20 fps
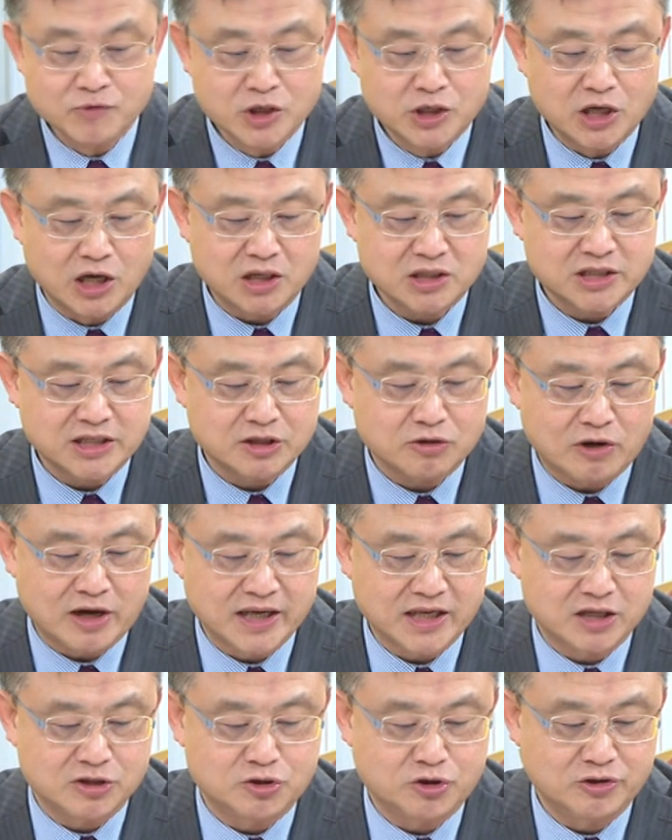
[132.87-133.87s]
尤其光
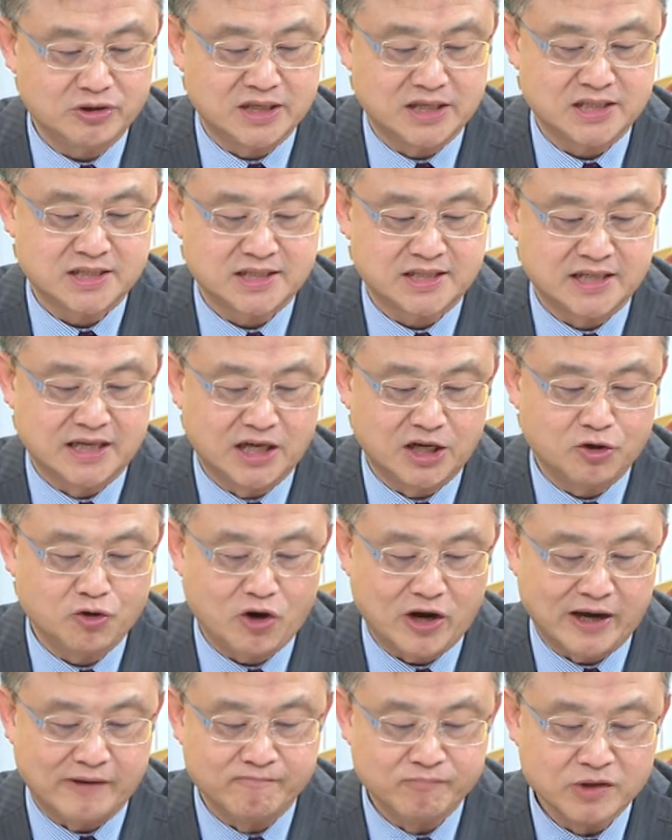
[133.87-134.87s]
一个去年十二
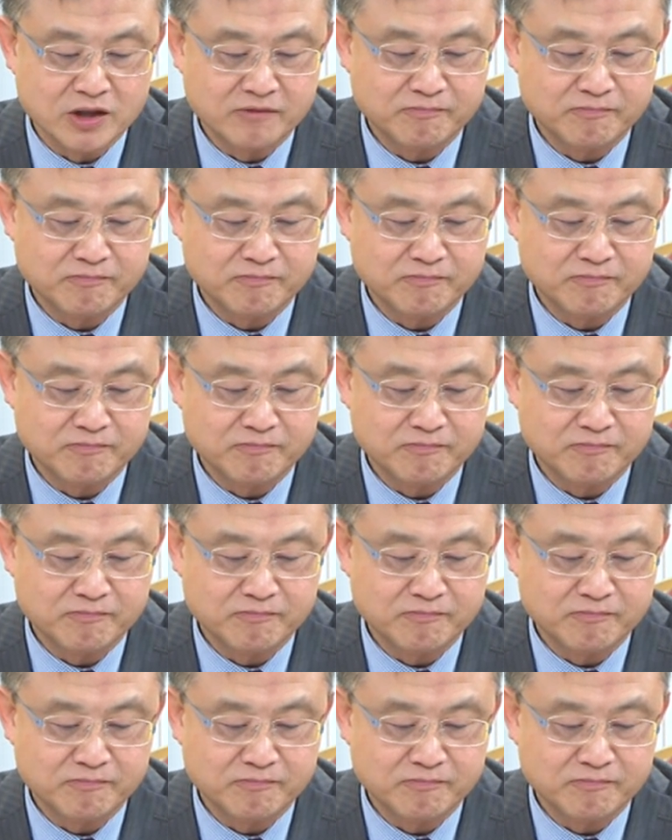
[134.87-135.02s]
月。